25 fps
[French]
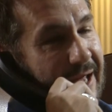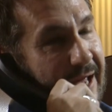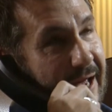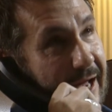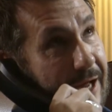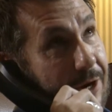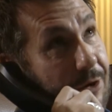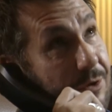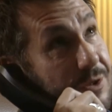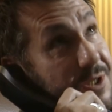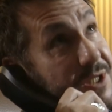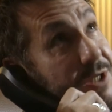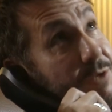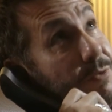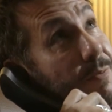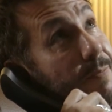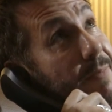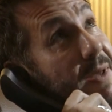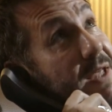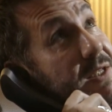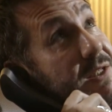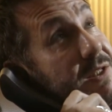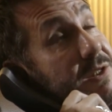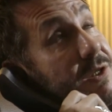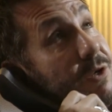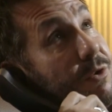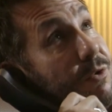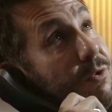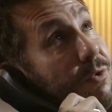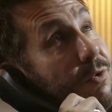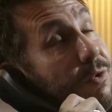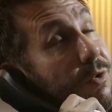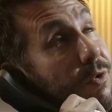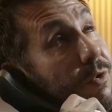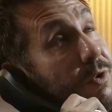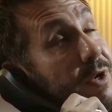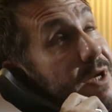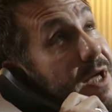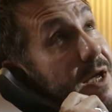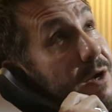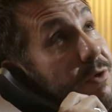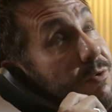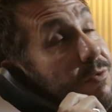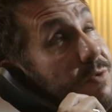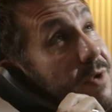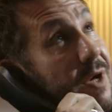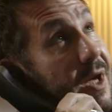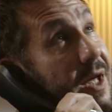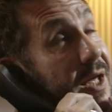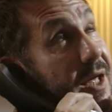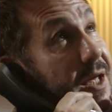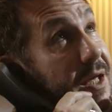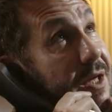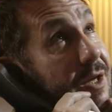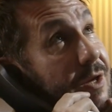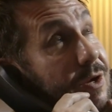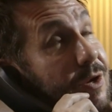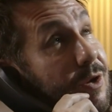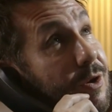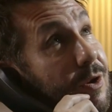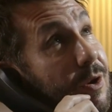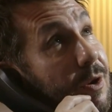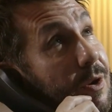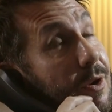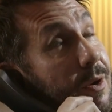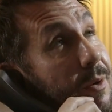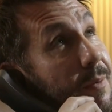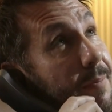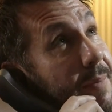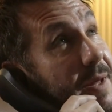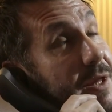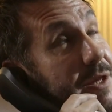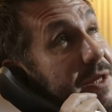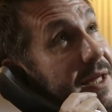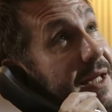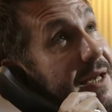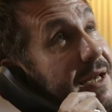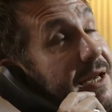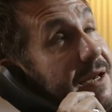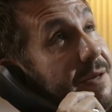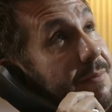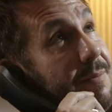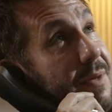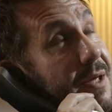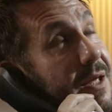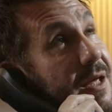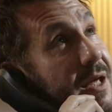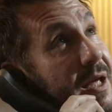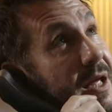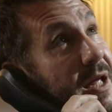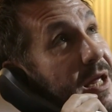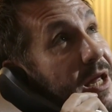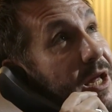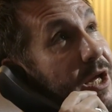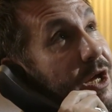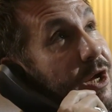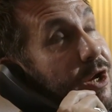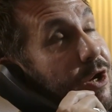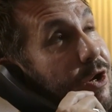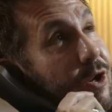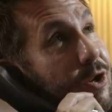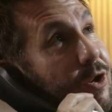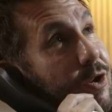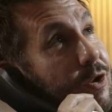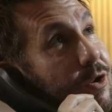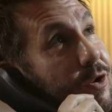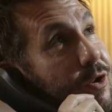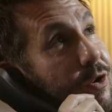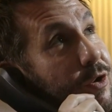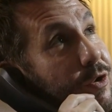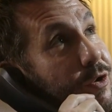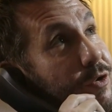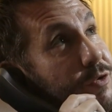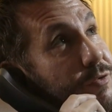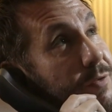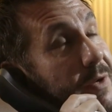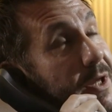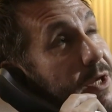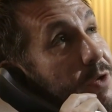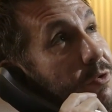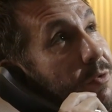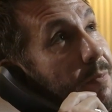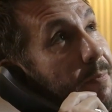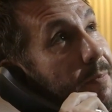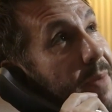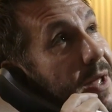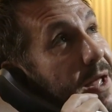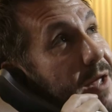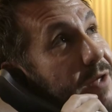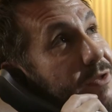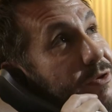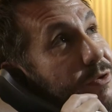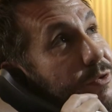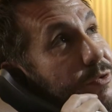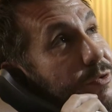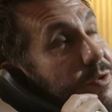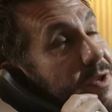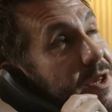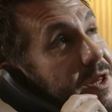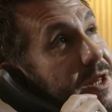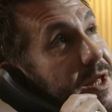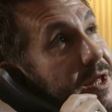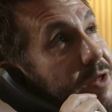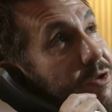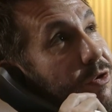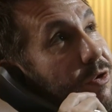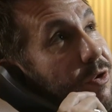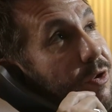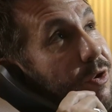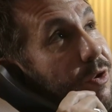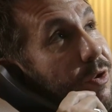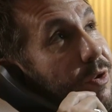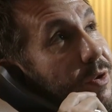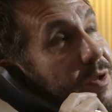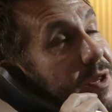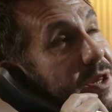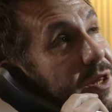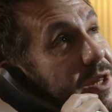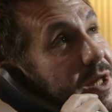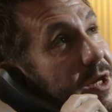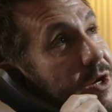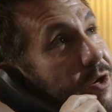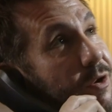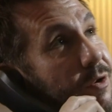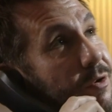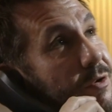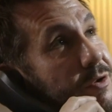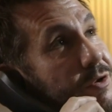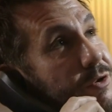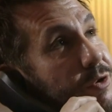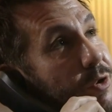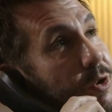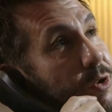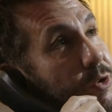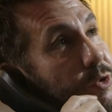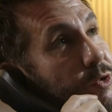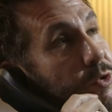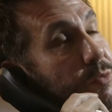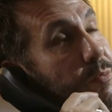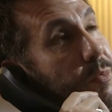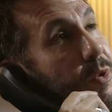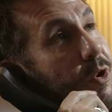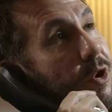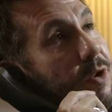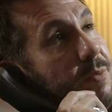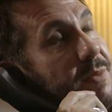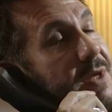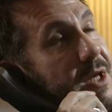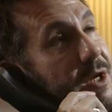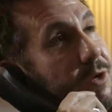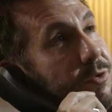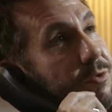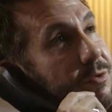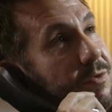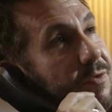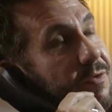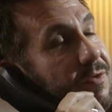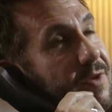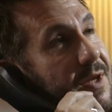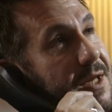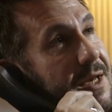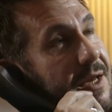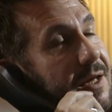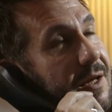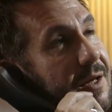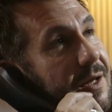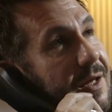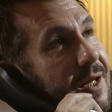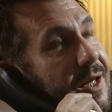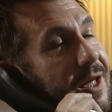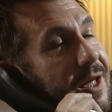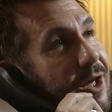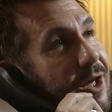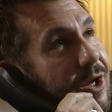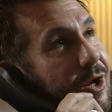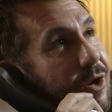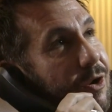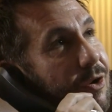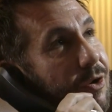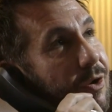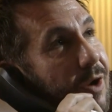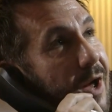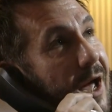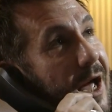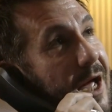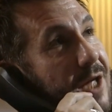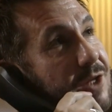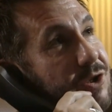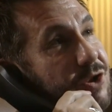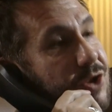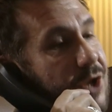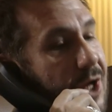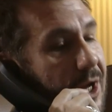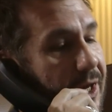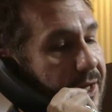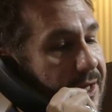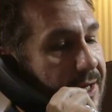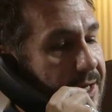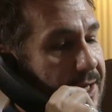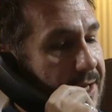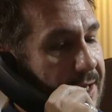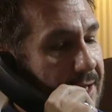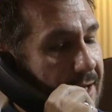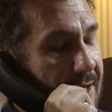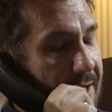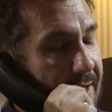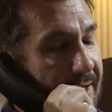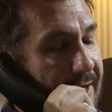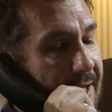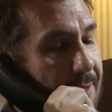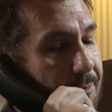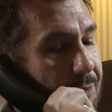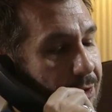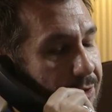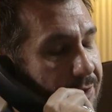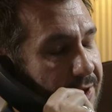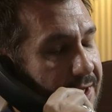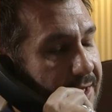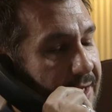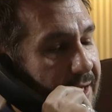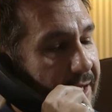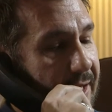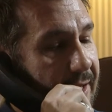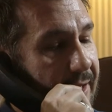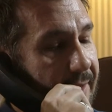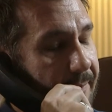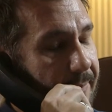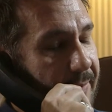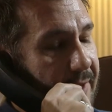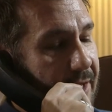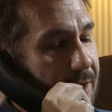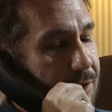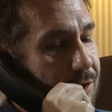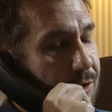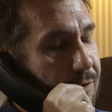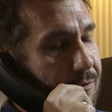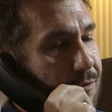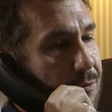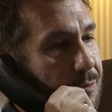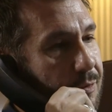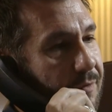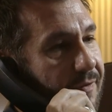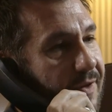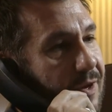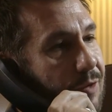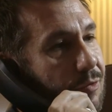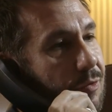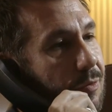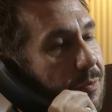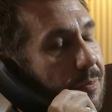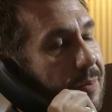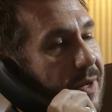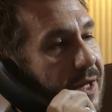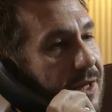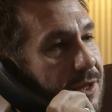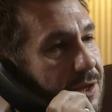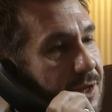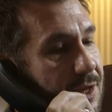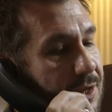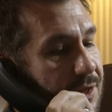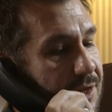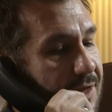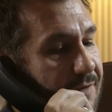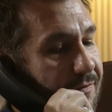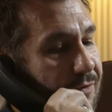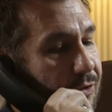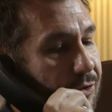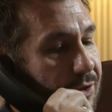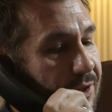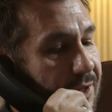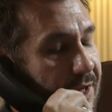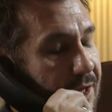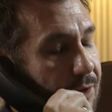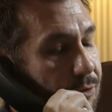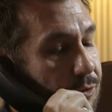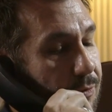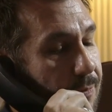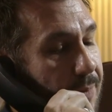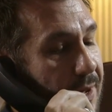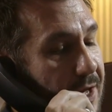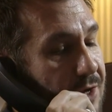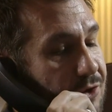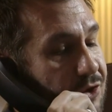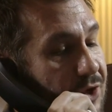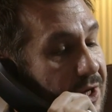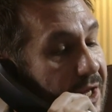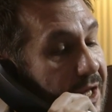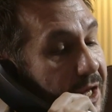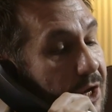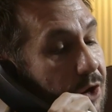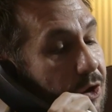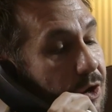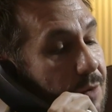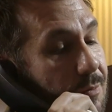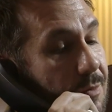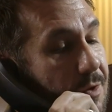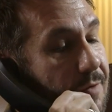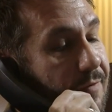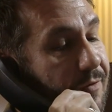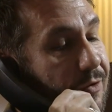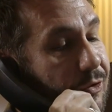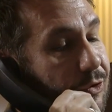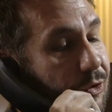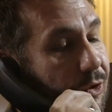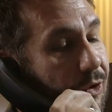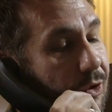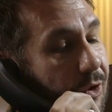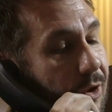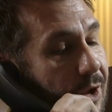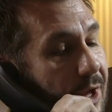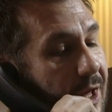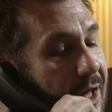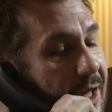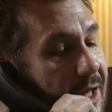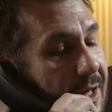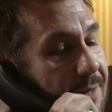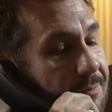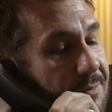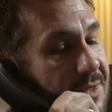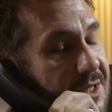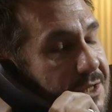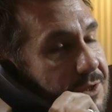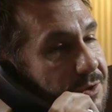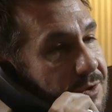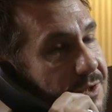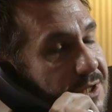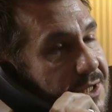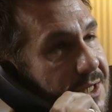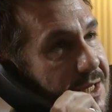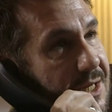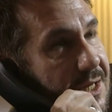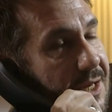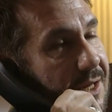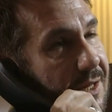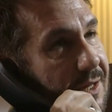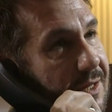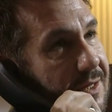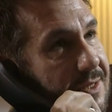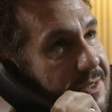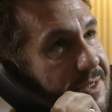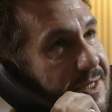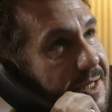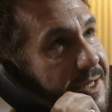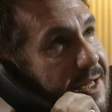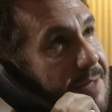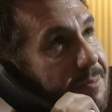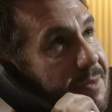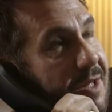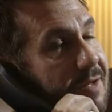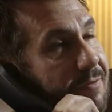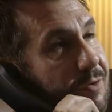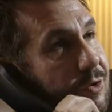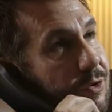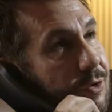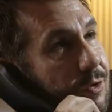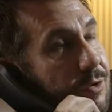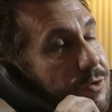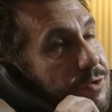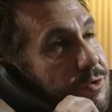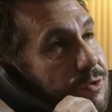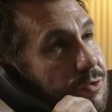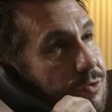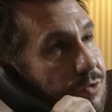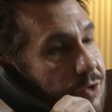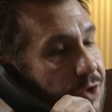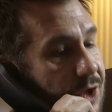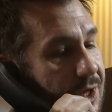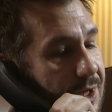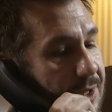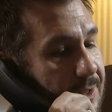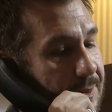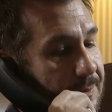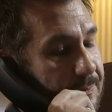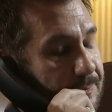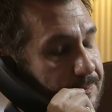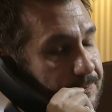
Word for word: Alors si on passe au, cas concret, euh, Pascal LB, euh, je voudrais qu'on parte de cette euh, séquence du premier coup de fil à Anne Charrier, la banquière. Est-ce que vous pouvez nous préciser votre découpage et comment votre mise en scène s'adapte à votre sujet